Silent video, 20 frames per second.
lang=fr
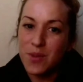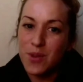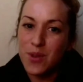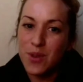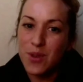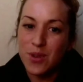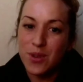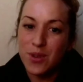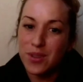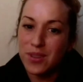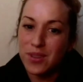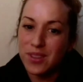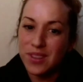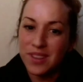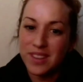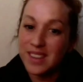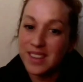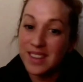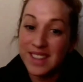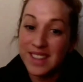euh,
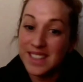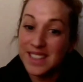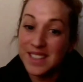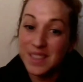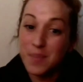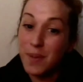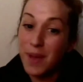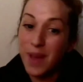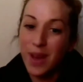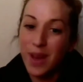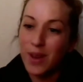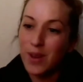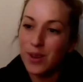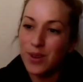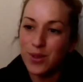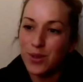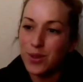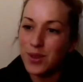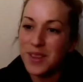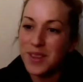hyper,
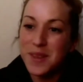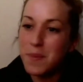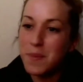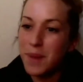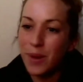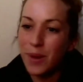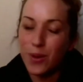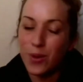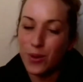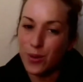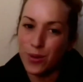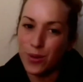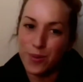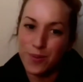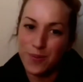hyper heureux.